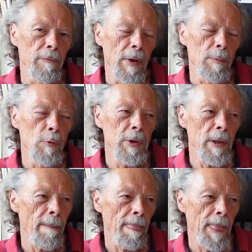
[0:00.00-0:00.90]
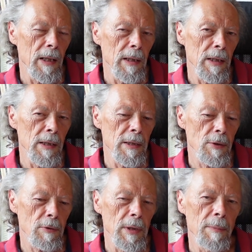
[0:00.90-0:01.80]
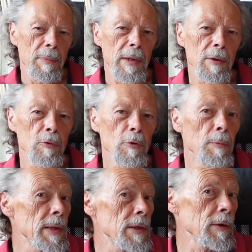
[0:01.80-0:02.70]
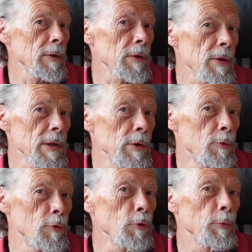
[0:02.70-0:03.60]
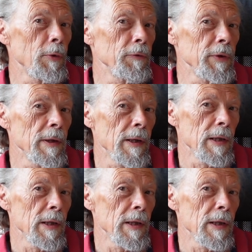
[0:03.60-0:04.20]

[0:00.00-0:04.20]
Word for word: va mener à ce qu'on appelle une baisse tendancielle du taux de profit.